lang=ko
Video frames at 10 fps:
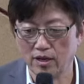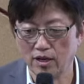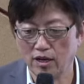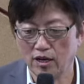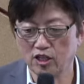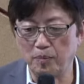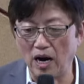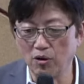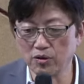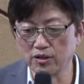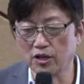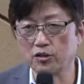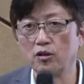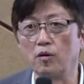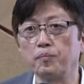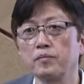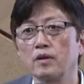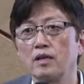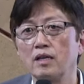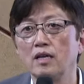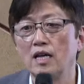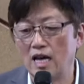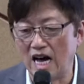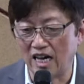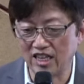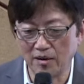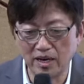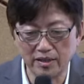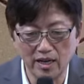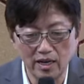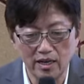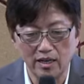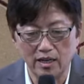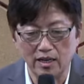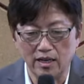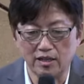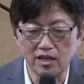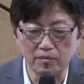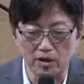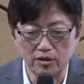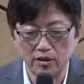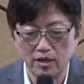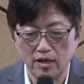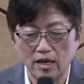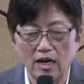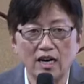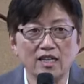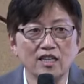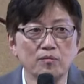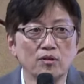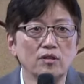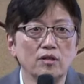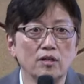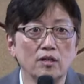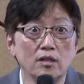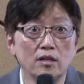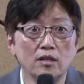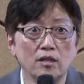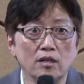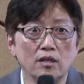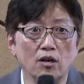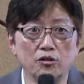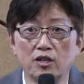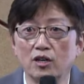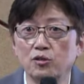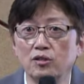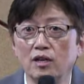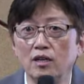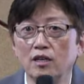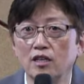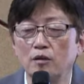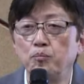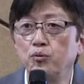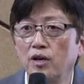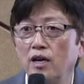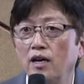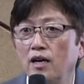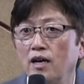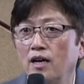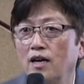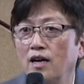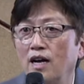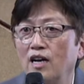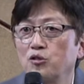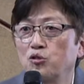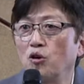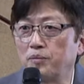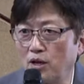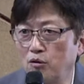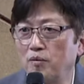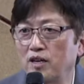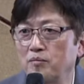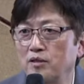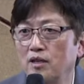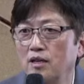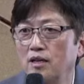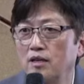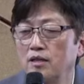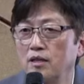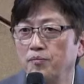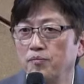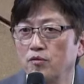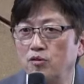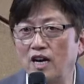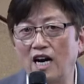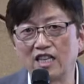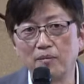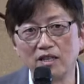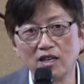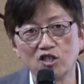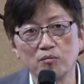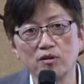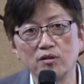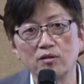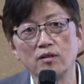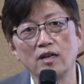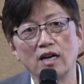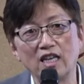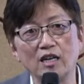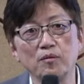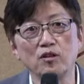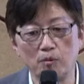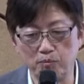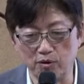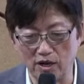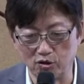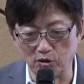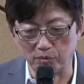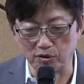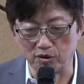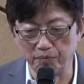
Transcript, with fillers: 그래서 바울은 그래서 아담 안에 있다면 하나님을 어떻게 할 수 있다? 기쁘게 할 수 없다고 말합니다. 우리가 아담 안에 있으면 하나님을 기쁘게 할 수 없어요.